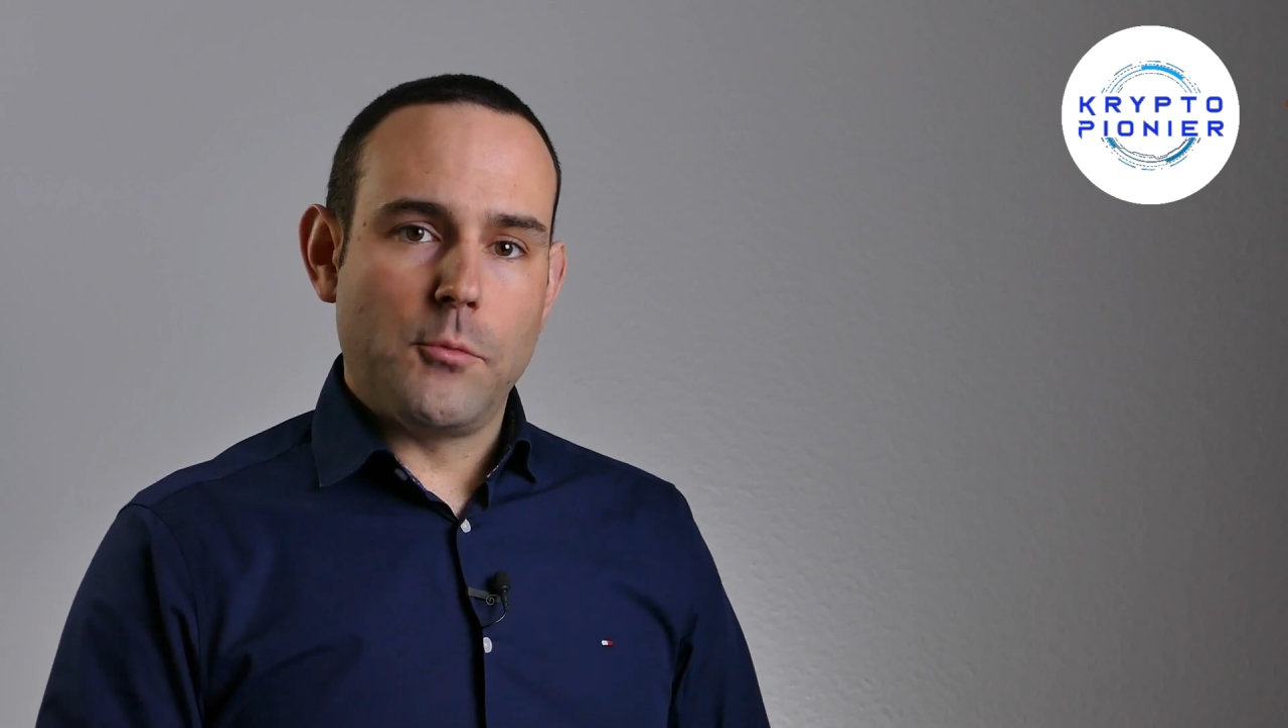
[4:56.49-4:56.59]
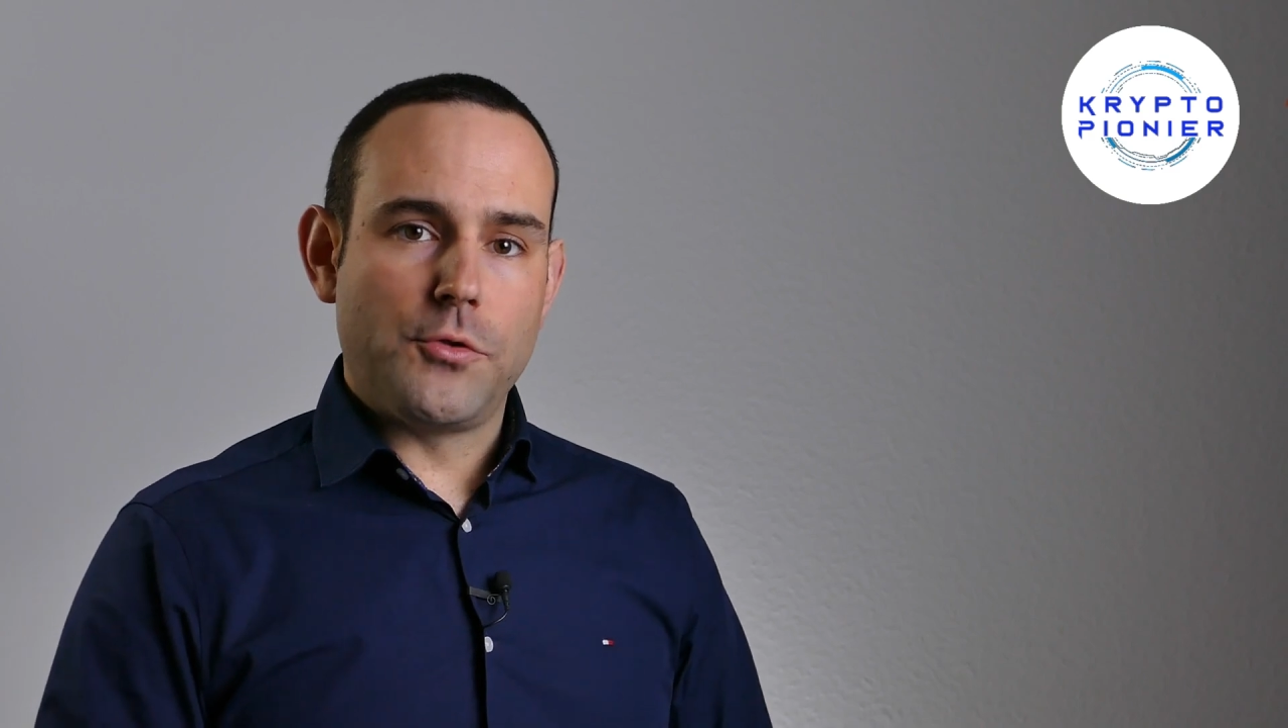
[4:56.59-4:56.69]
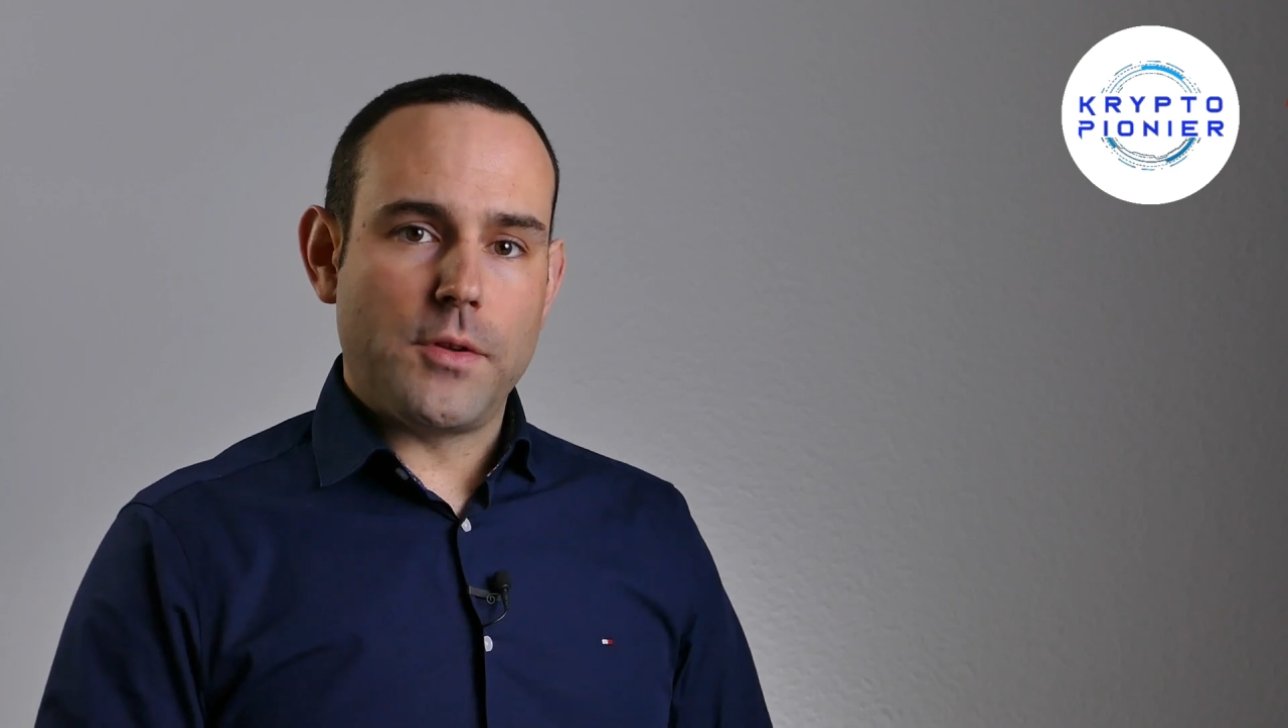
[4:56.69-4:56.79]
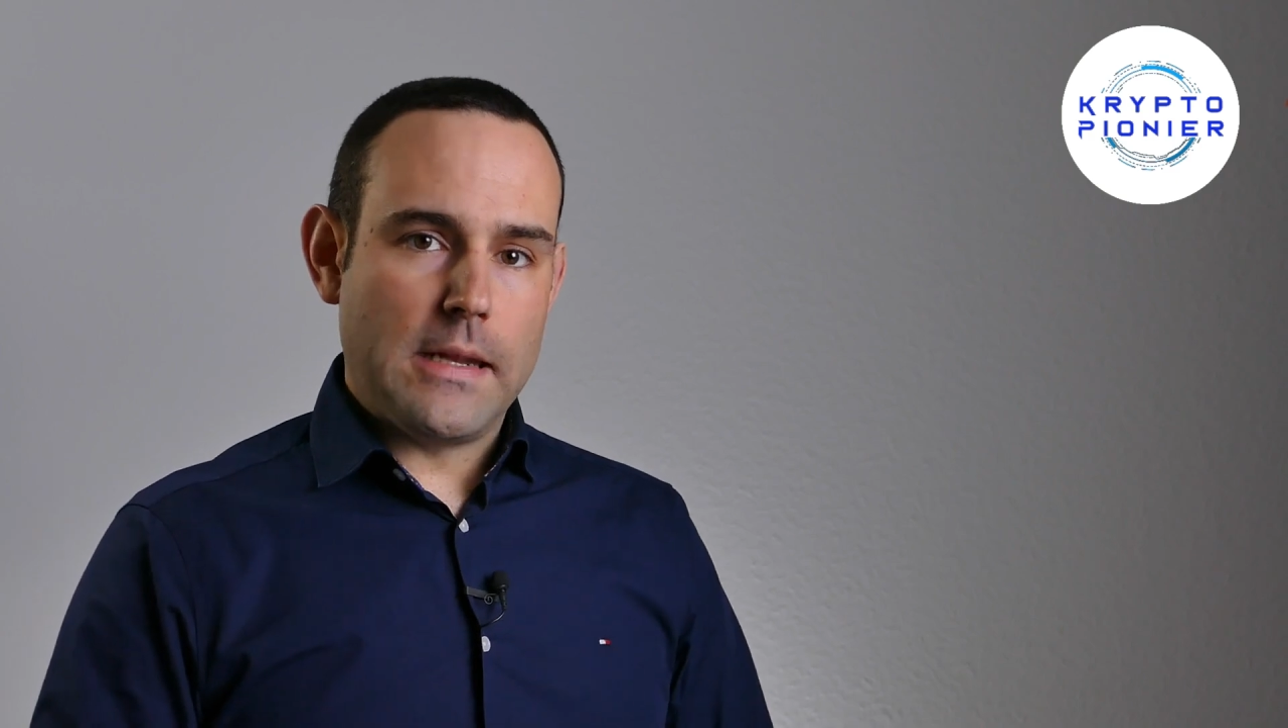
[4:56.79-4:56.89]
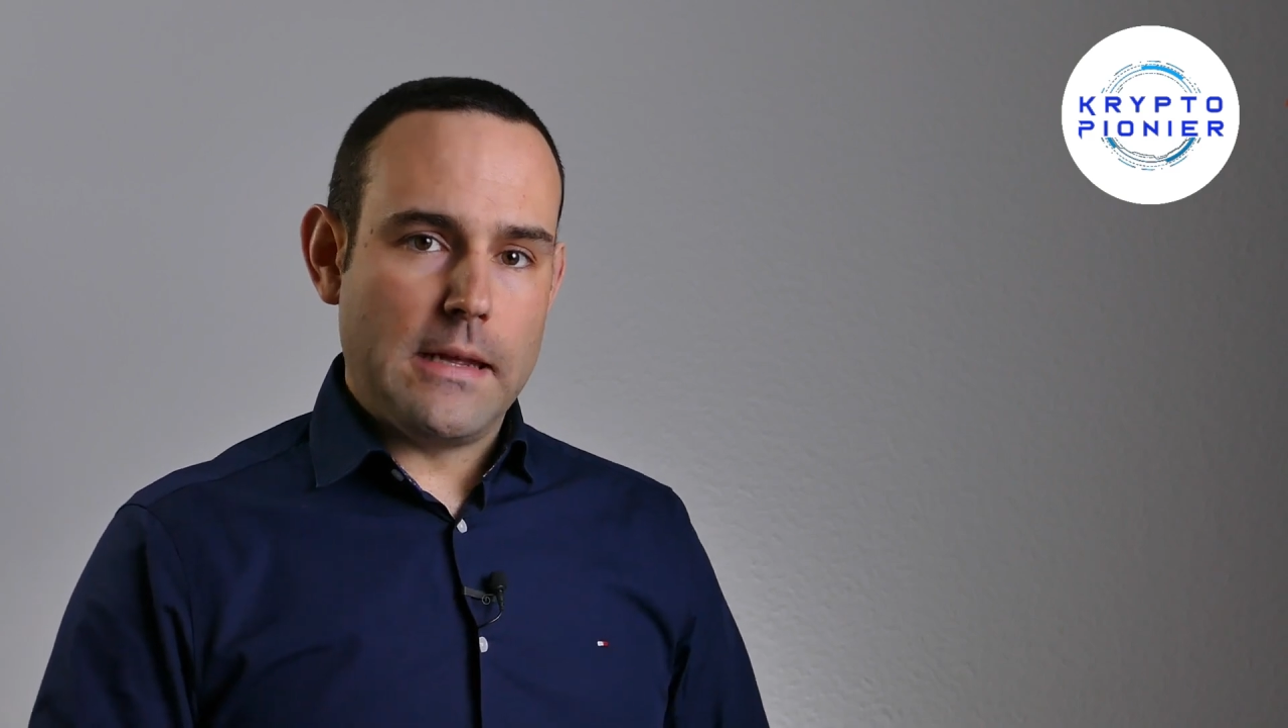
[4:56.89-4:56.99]

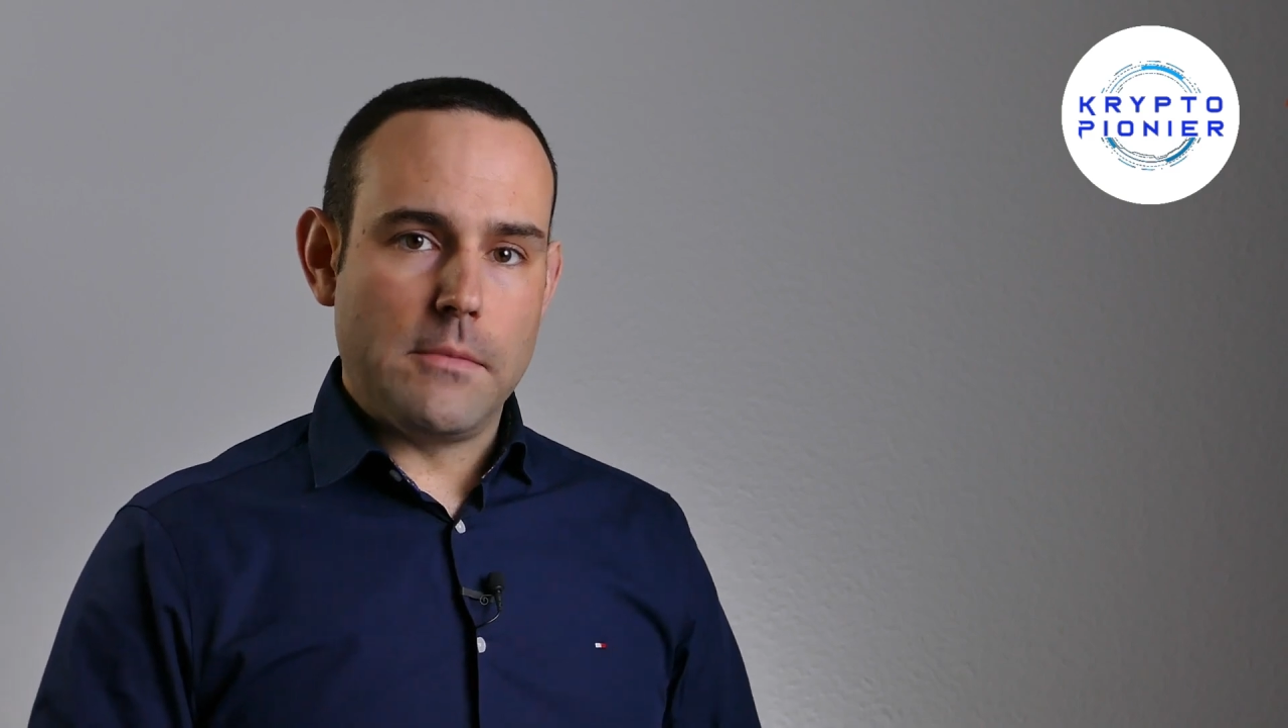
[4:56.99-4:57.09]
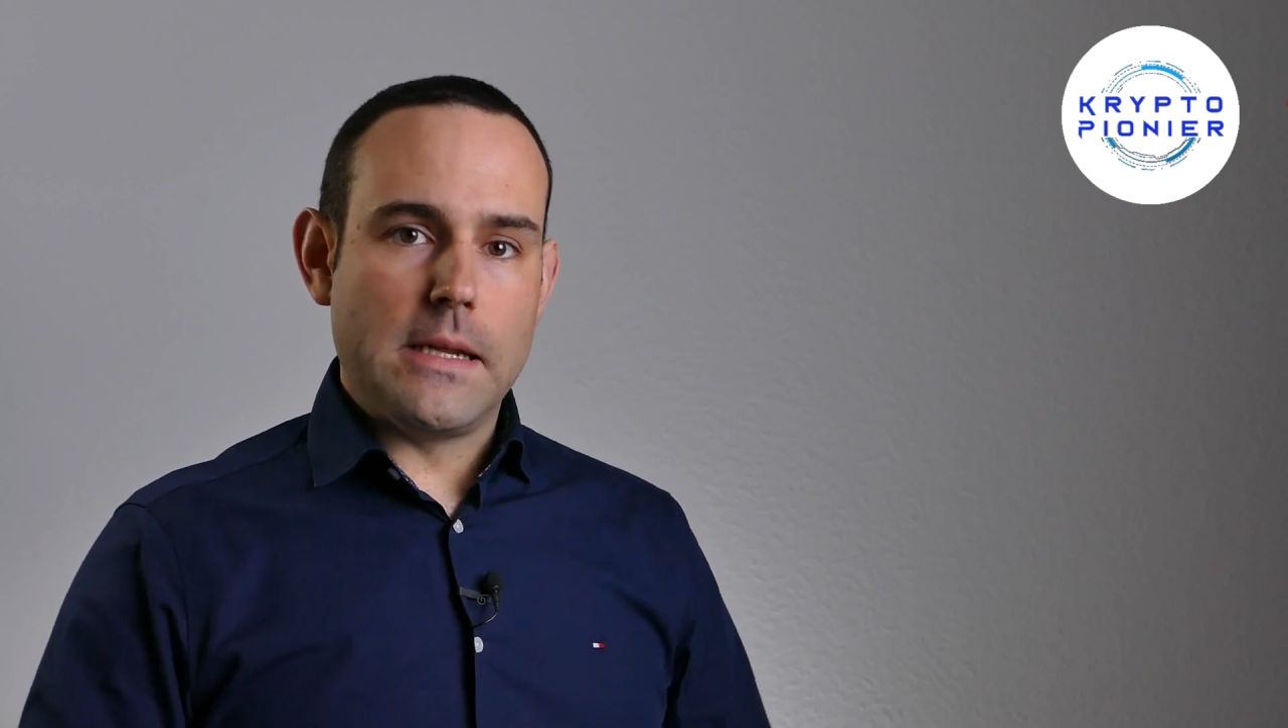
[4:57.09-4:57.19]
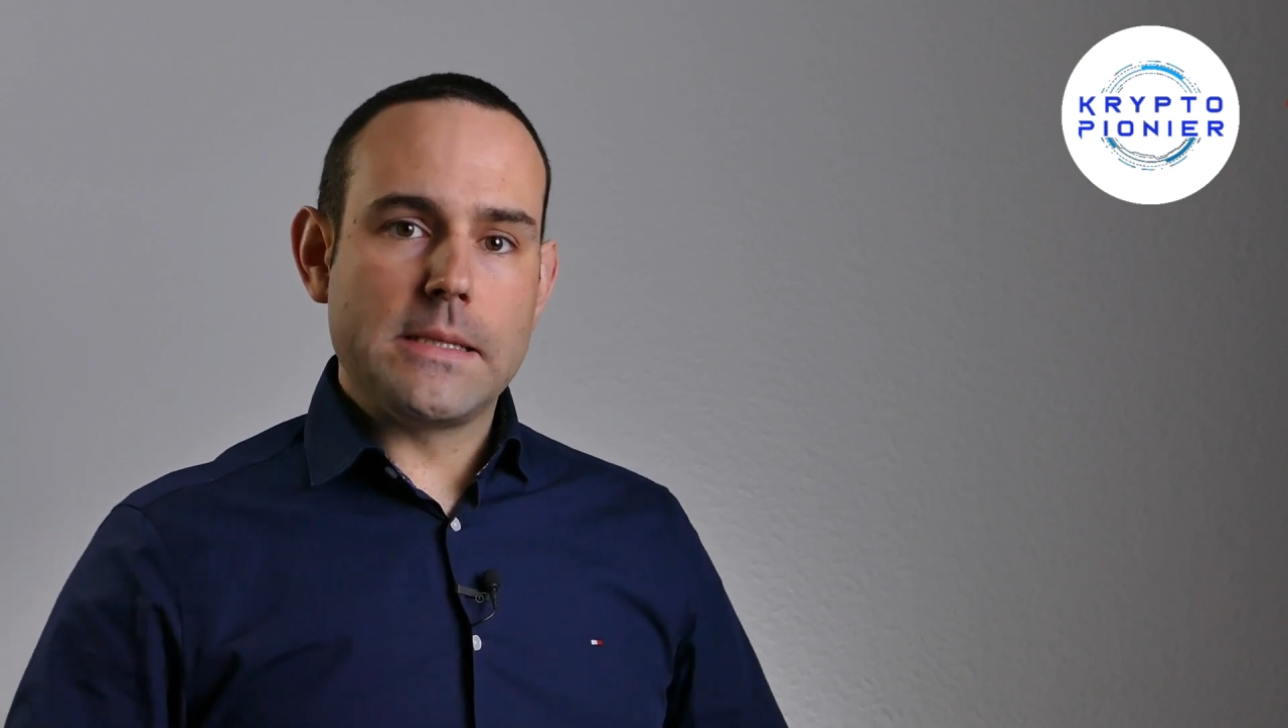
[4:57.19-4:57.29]
Unternehmen?